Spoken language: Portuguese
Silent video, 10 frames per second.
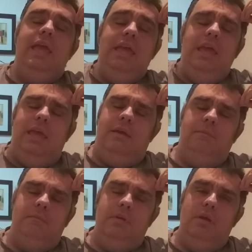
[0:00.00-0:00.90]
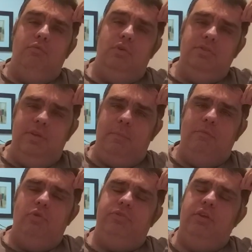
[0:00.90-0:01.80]
E vou dizer para
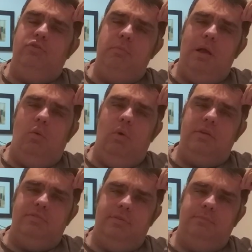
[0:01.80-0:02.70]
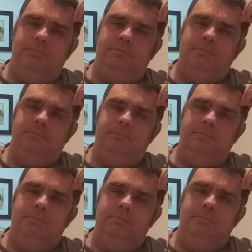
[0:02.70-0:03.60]
vocês uma coisa.
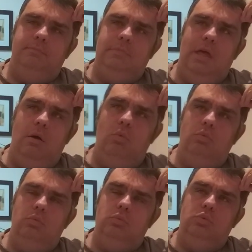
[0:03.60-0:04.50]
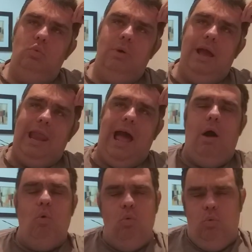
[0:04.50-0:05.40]
Não no
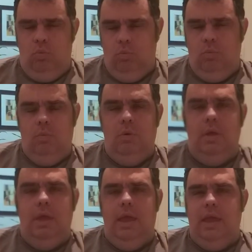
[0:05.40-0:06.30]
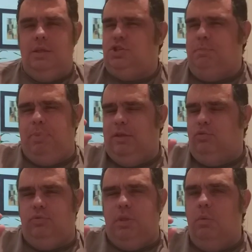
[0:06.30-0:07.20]
grau de
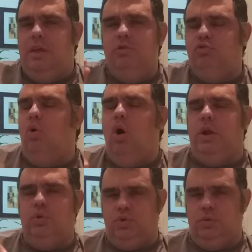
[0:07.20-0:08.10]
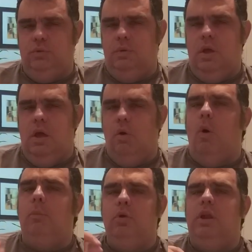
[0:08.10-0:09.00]
preços tão irrisórios
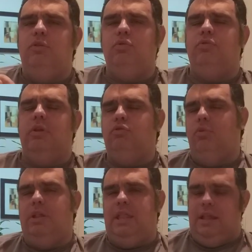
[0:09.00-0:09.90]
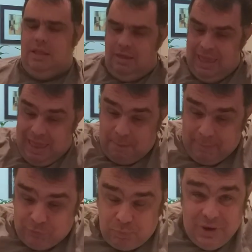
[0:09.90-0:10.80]
como no início dos anos 80,
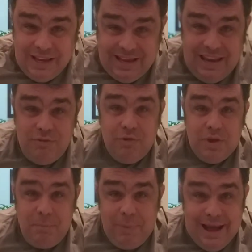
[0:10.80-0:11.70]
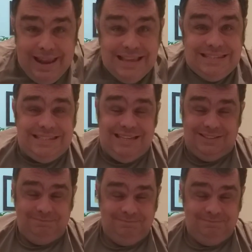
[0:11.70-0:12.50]
mas por incrível que pareça,